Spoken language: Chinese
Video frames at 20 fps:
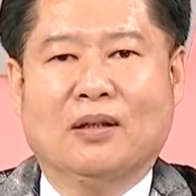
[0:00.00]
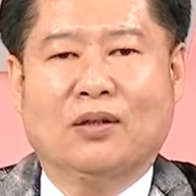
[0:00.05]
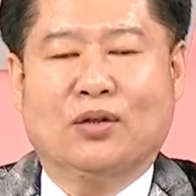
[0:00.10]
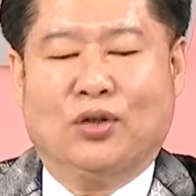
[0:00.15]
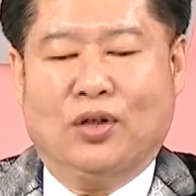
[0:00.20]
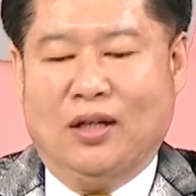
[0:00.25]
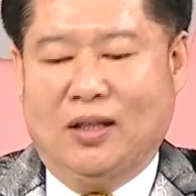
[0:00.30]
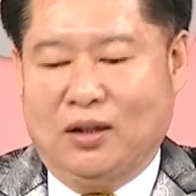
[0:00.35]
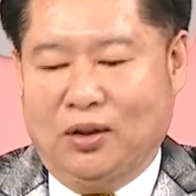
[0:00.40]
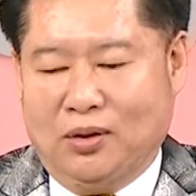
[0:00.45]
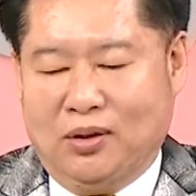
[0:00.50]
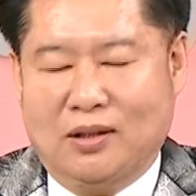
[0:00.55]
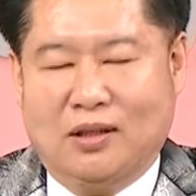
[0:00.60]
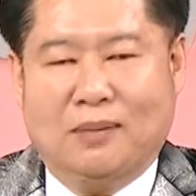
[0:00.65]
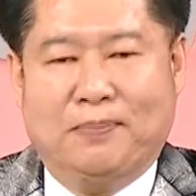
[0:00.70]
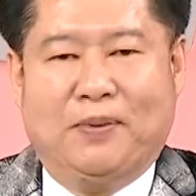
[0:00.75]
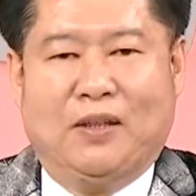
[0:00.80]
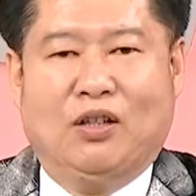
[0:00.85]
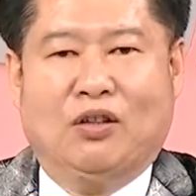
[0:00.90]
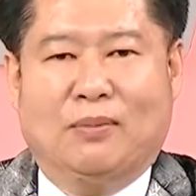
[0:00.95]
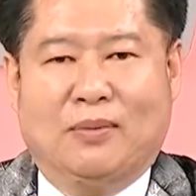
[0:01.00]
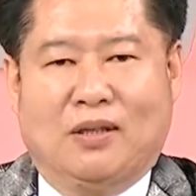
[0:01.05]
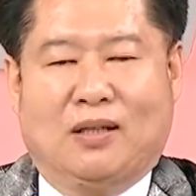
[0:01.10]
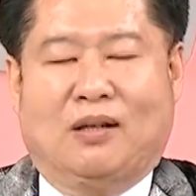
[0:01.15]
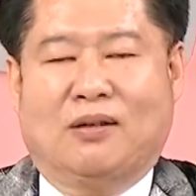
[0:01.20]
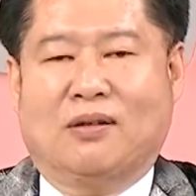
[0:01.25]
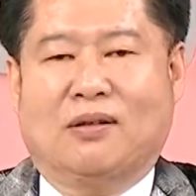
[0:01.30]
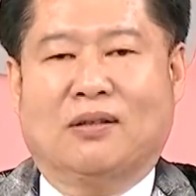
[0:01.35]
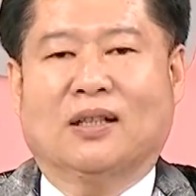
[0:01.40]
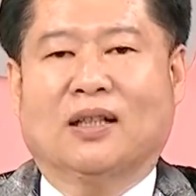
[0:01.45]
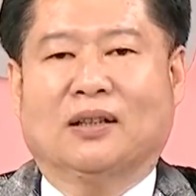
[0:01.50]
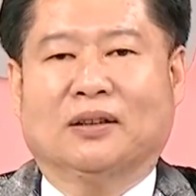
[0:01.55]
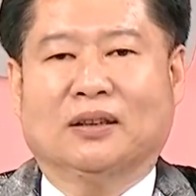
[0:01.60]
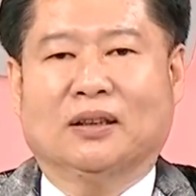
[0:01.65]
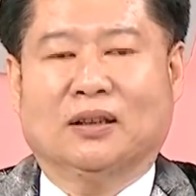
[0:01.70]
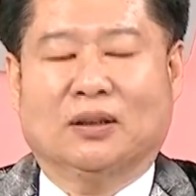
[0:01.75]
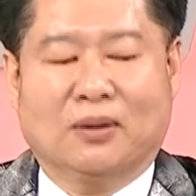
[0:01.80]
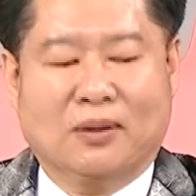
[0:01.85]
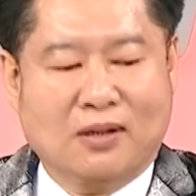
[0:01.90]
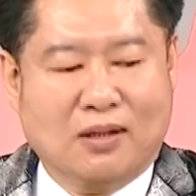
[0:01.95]
所以很多人是比我们早知道
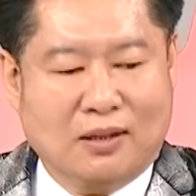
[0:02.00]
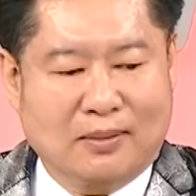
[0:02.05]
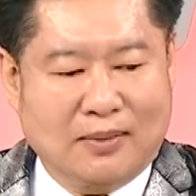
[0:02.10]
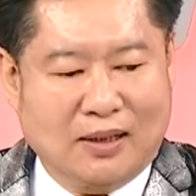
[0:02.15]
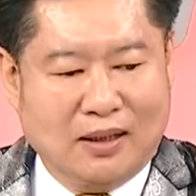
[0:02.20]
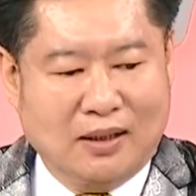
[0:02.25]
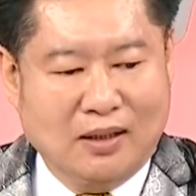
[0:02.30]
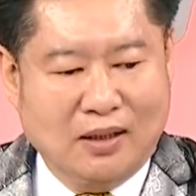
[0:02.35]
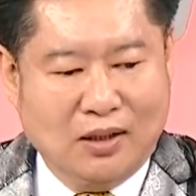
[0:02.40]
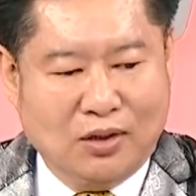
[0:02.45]
的，懂意思吗？